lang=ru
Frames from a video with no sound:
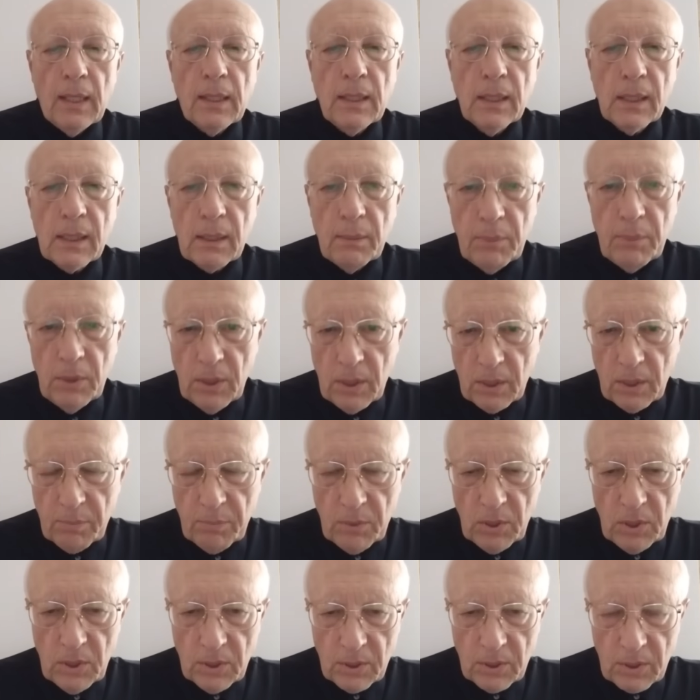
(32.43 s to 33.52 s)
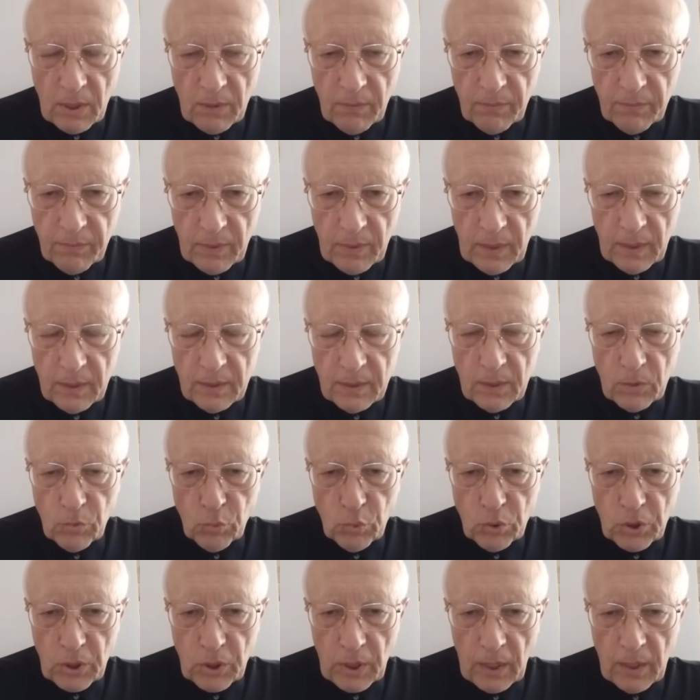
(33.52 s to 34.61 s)
И кабинет министров э,
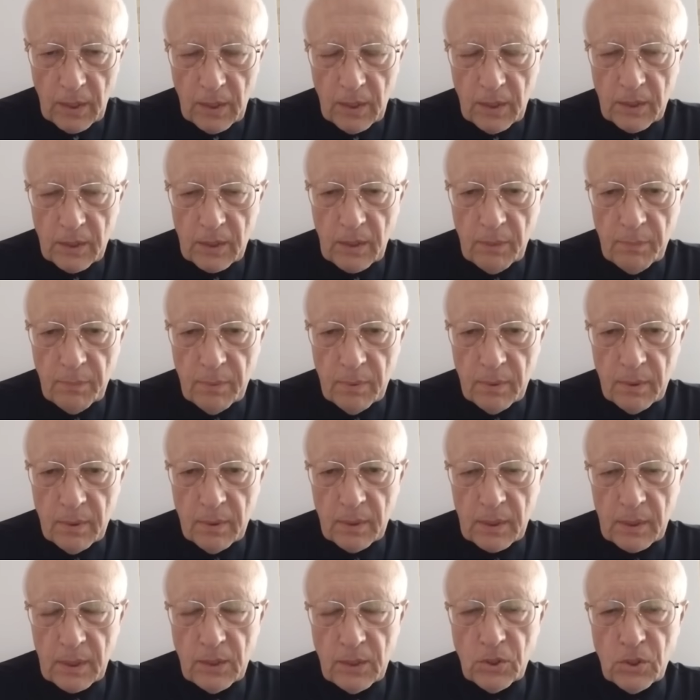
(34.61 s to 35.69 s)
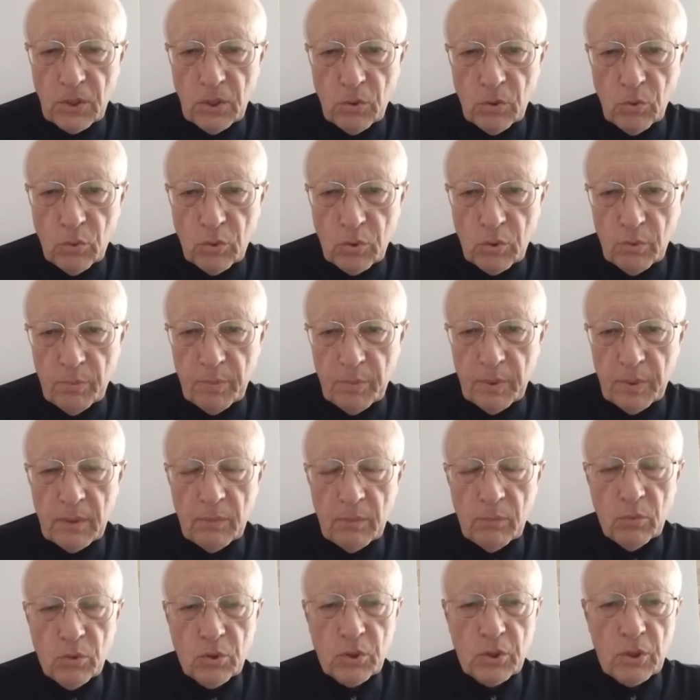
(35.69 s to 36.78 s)
нарушает э, Конституцию,
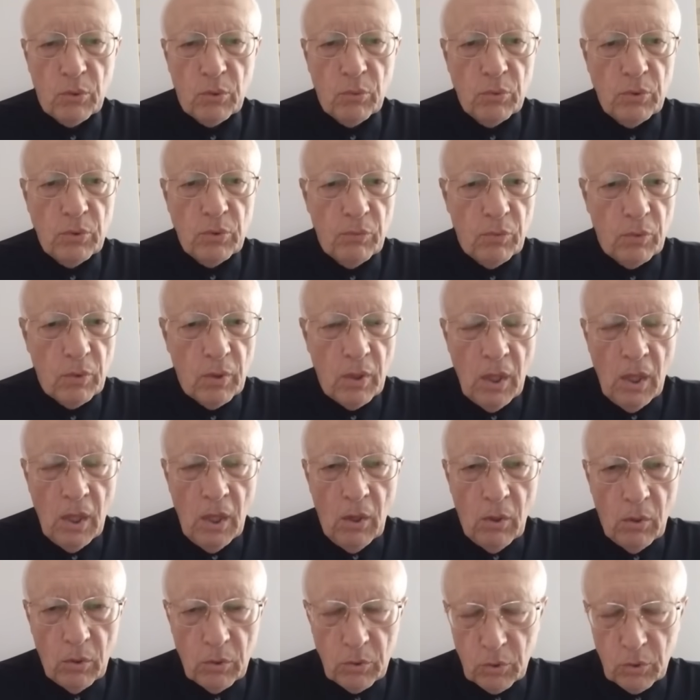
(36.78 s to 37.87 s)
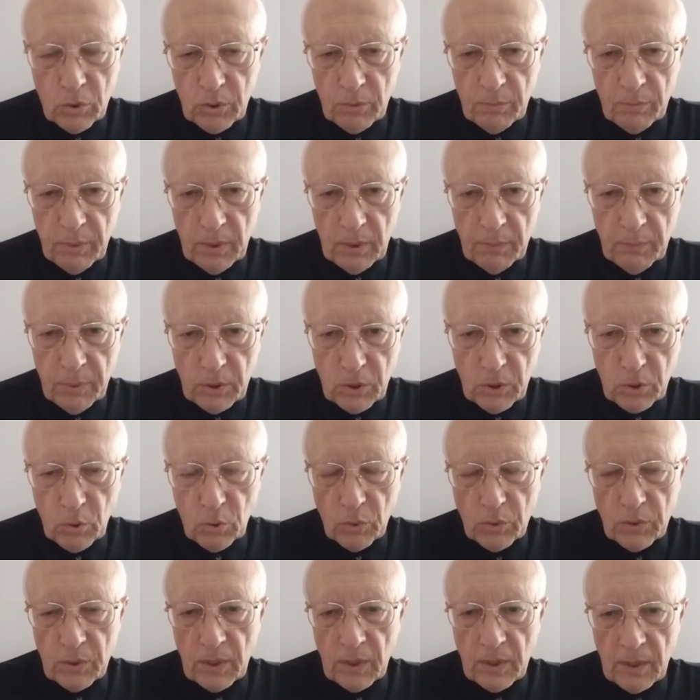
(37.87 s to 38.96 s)
потому что у него он должен был быть
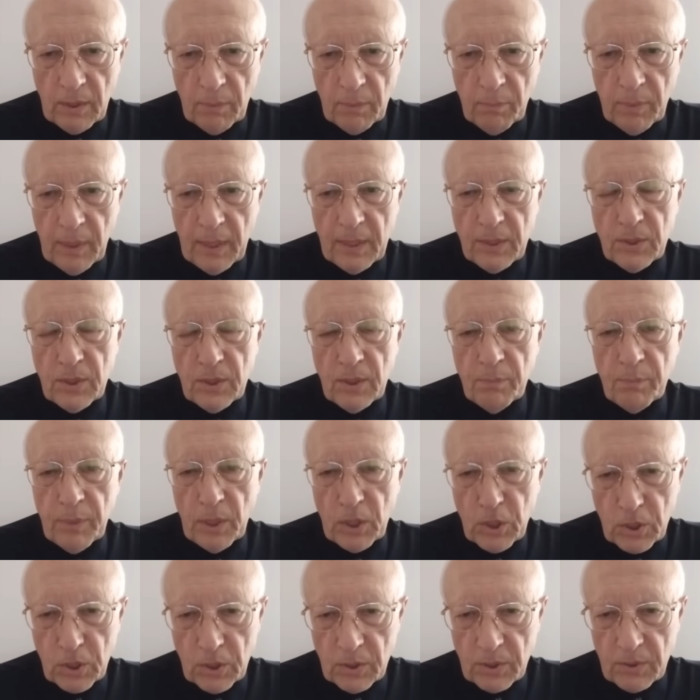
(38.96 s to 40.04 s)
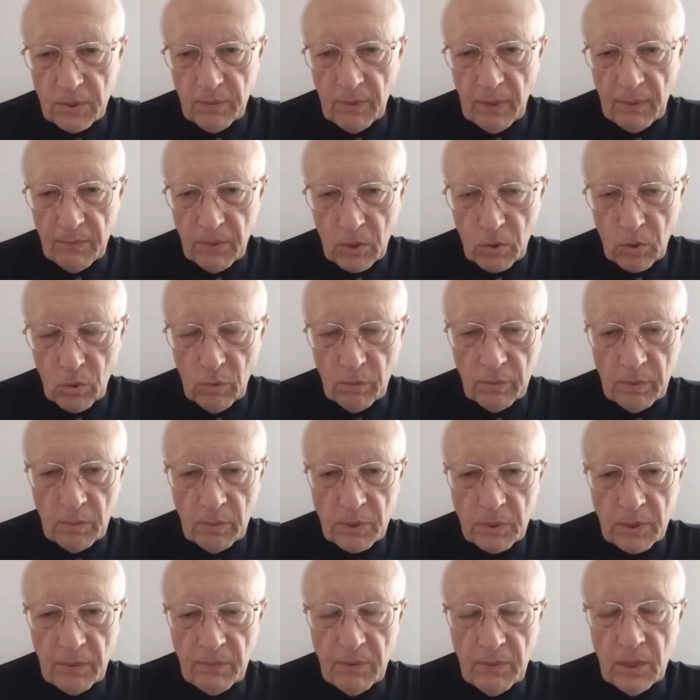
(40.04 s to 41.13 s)
создан на базе большинства в Верховном
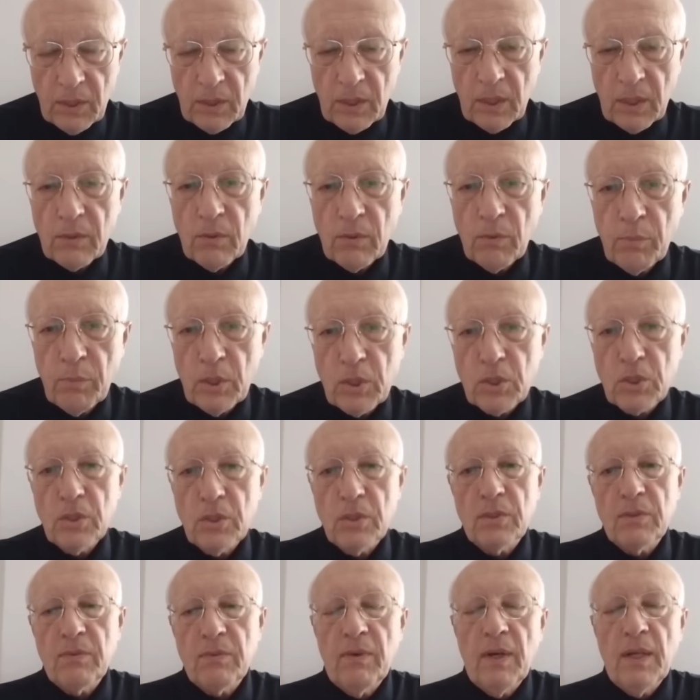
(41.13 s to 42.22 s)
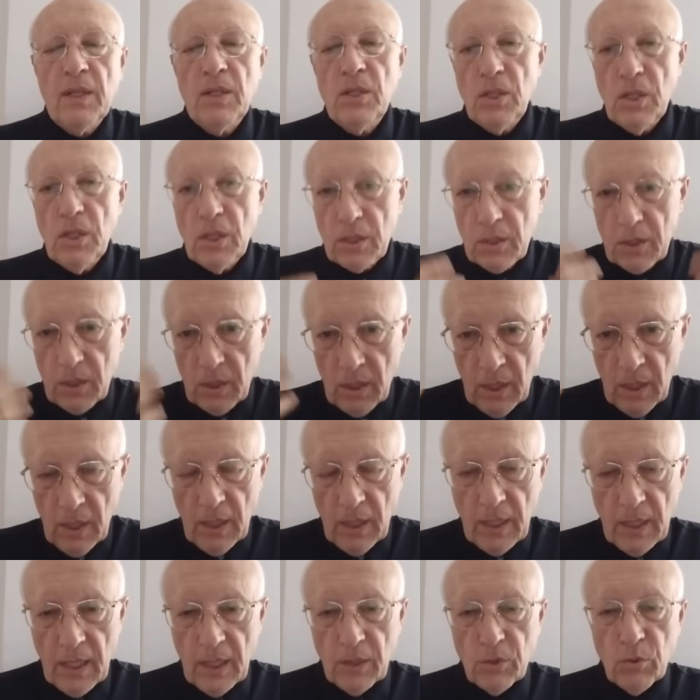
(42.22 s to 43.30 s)
Совете. Этого большинства нет,
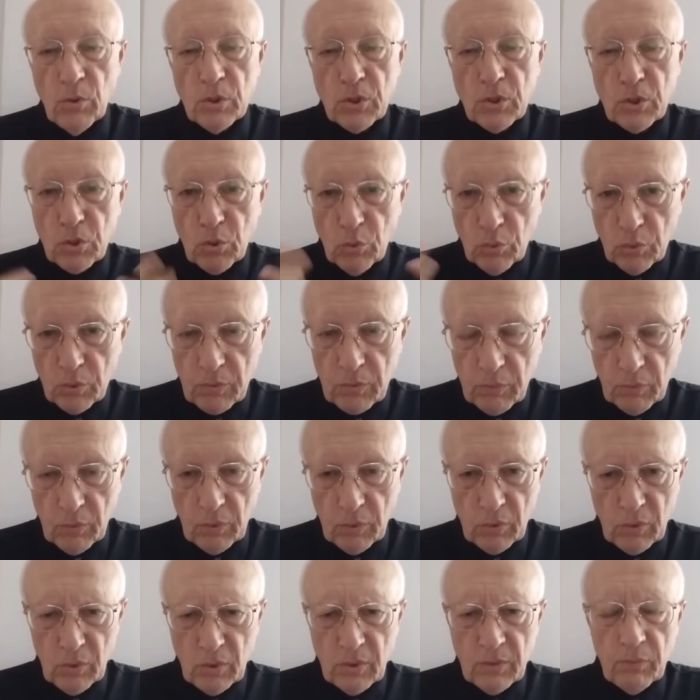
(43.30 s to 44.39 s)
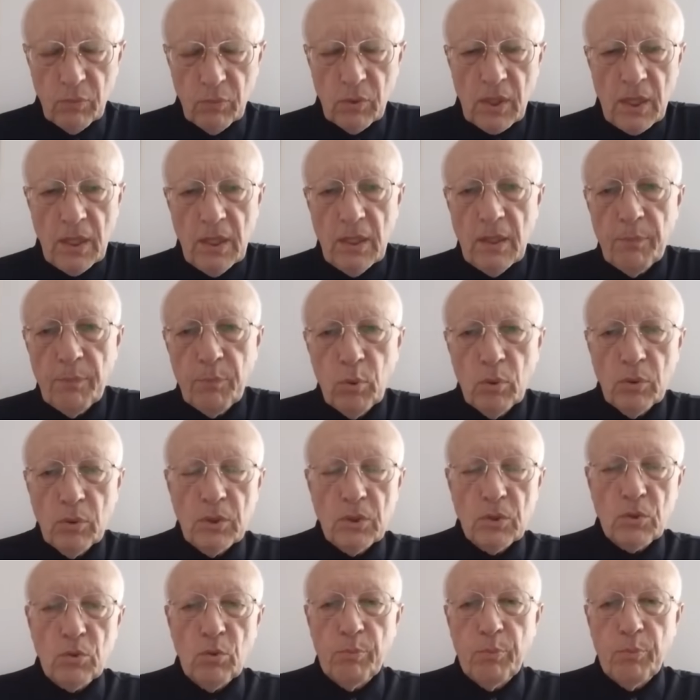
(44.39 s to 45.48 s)
и оно отсутствует. То есть в Украине
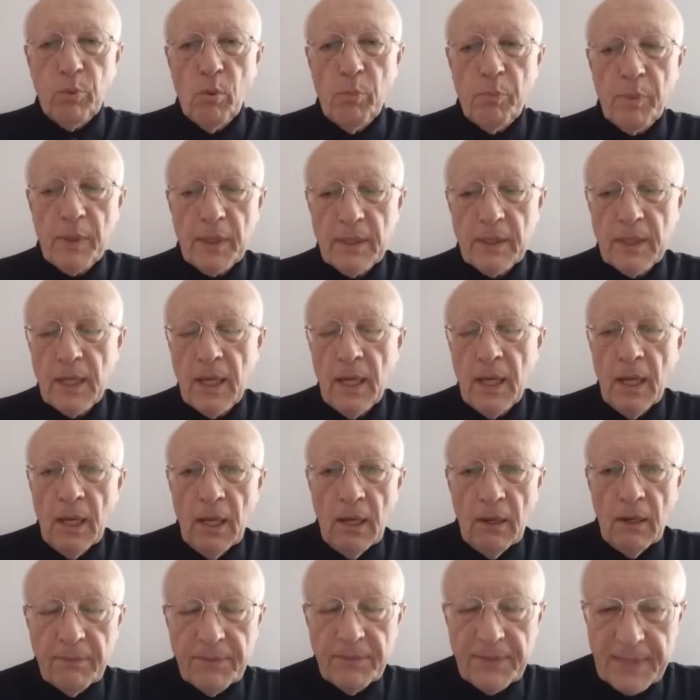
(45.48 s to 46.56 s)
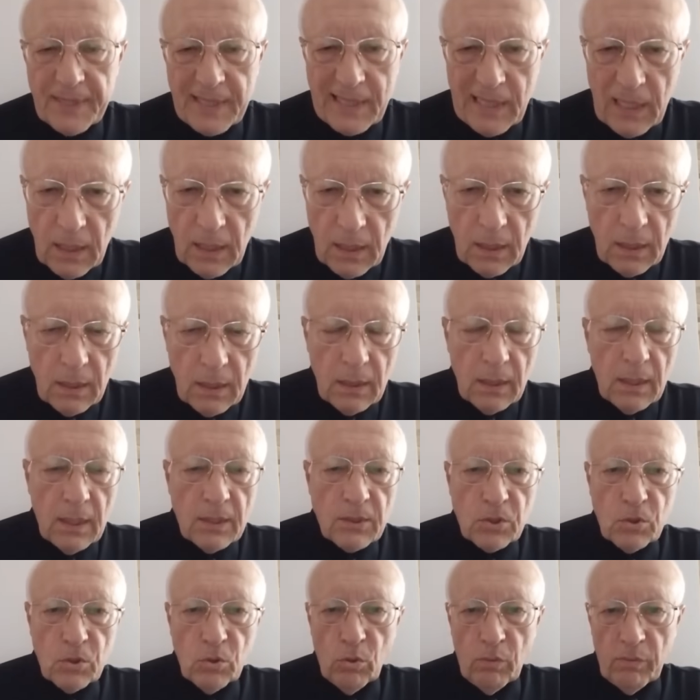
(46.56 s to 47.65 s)
полностью попраны все
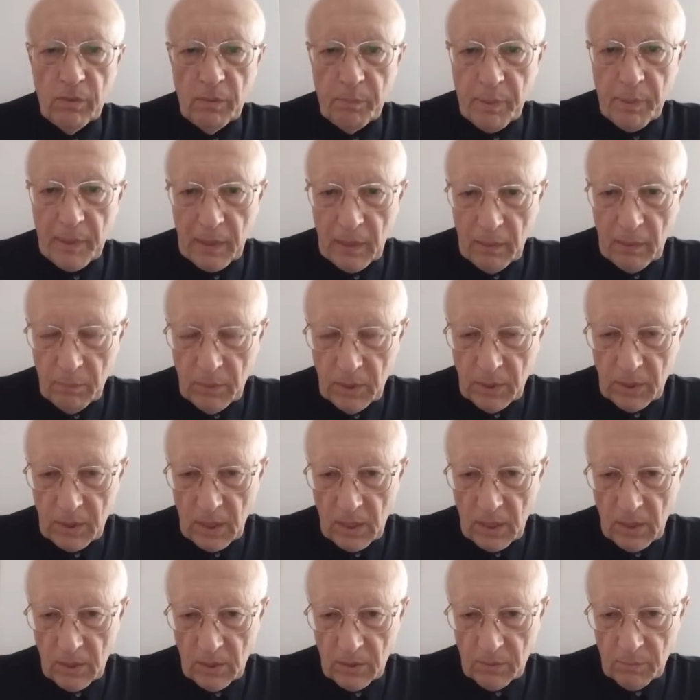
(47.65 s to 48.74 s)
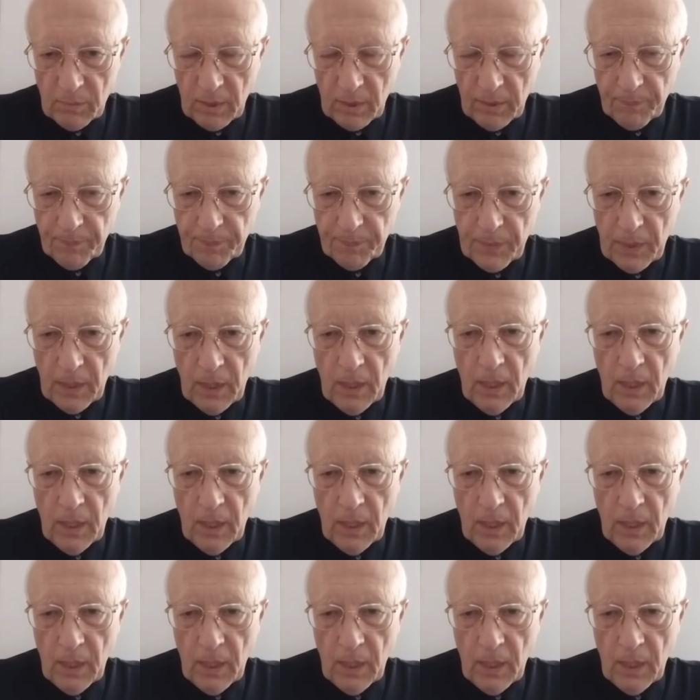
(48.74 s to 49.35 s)
основы парламентаризма.